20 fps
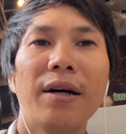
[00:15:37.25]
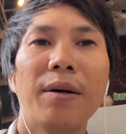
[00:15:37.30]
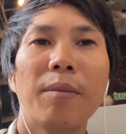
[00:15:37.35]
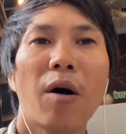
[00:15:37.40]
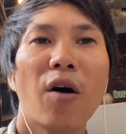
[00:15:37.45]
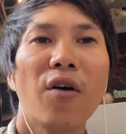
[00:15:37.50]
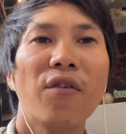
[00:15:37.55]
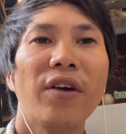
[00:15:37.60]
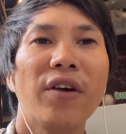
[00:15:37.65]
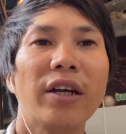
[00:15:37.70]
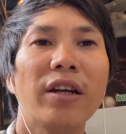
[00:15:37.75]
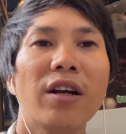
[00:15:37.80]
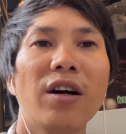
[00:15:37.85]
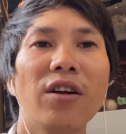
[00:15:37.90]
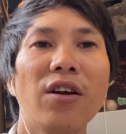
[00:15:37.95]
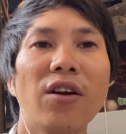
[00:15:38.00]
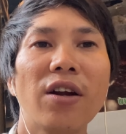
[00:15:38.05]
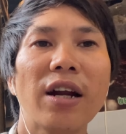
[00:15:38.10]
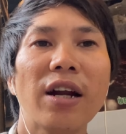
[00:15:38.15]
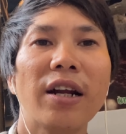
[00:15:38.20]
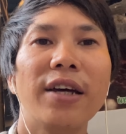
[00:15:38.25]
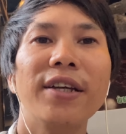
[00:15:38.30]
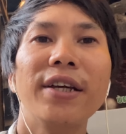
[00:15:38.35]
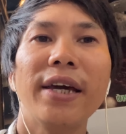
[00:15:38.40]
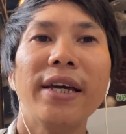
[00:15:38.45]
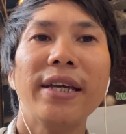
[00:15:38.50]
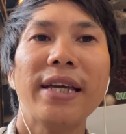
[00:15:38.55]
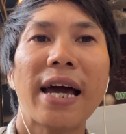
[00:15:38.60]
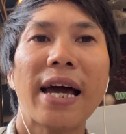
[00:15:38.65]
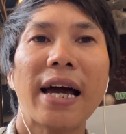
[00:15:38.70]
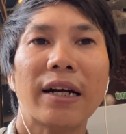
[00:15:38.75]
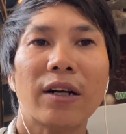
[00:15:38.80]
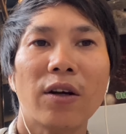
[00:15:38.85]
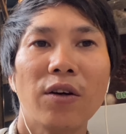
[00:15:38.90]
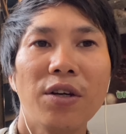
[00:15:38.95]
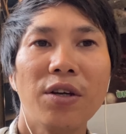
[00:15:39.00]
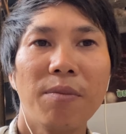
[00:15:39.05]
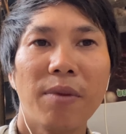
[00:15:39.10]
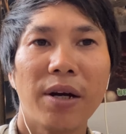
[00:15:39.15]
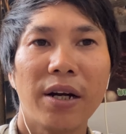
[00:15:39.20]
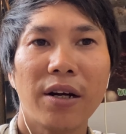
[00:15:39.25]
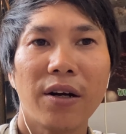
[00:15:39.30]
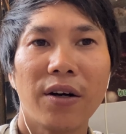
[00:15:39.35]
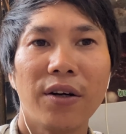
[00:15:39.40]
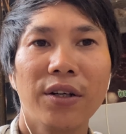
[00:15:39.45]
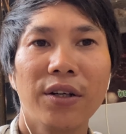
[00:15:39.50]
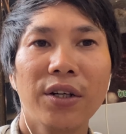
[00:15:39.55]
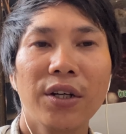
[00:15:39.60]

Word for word: mọi việc đó nó rất là dễ dàng đối với mình rồi